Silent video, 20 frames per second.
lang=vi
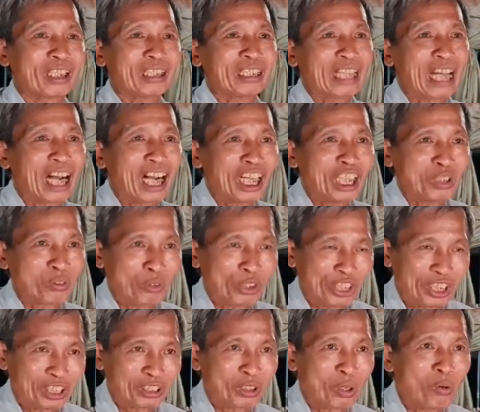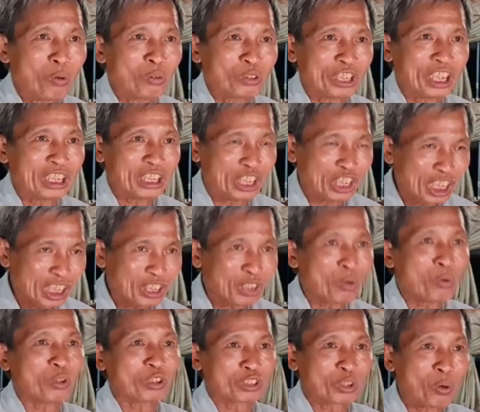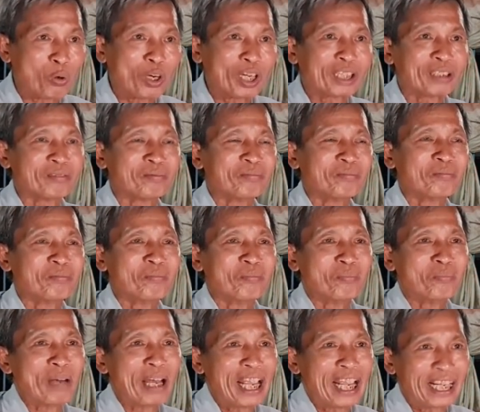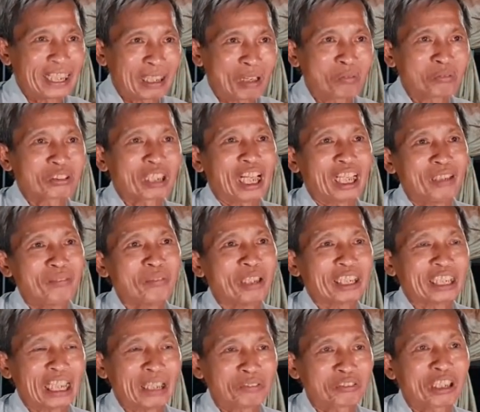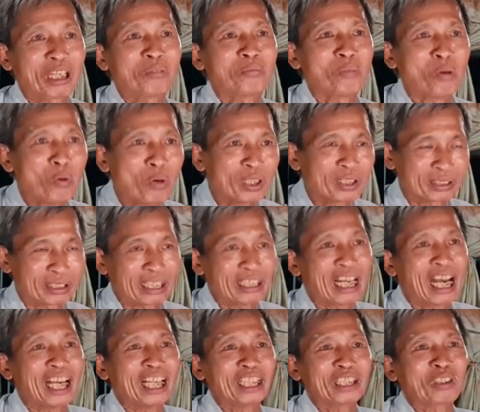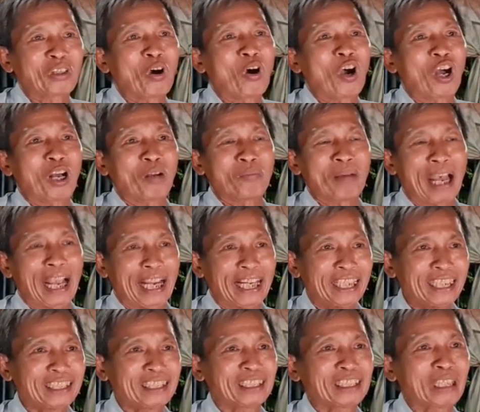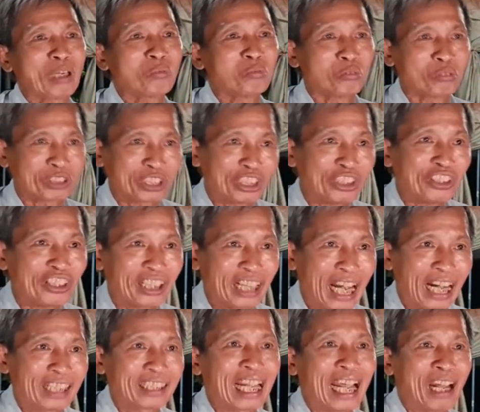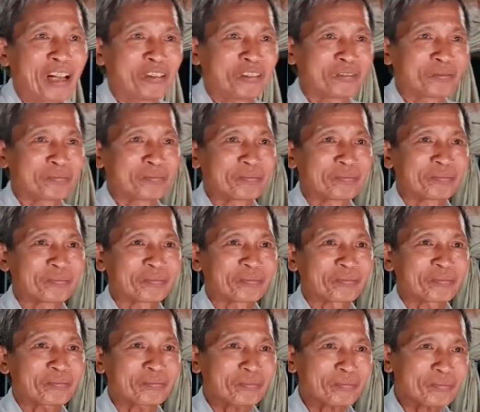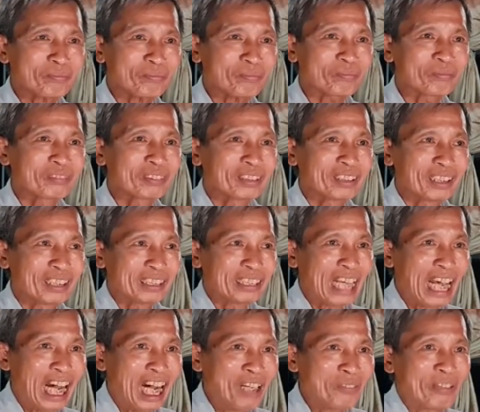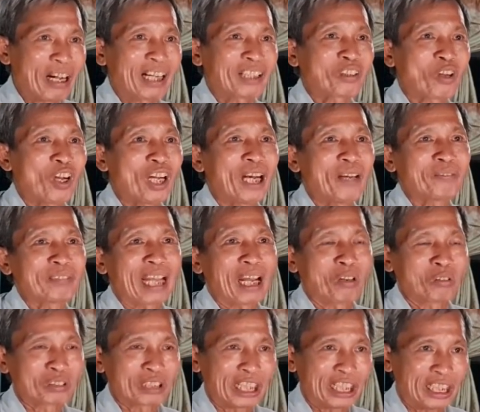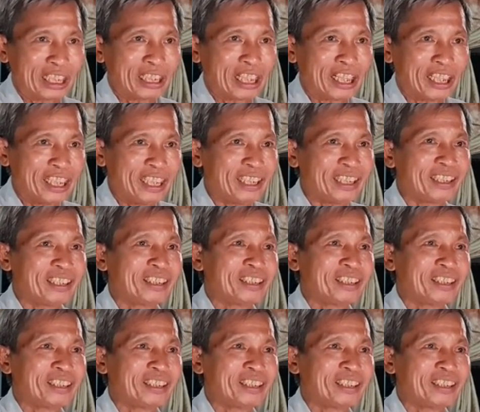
lời khuyên tu như nước nguồn tuôn mê không tỉnh mà nghiệp không buông thì đời còn mãi trong trường hận đau nhớ phật có hôm nào tỷ thí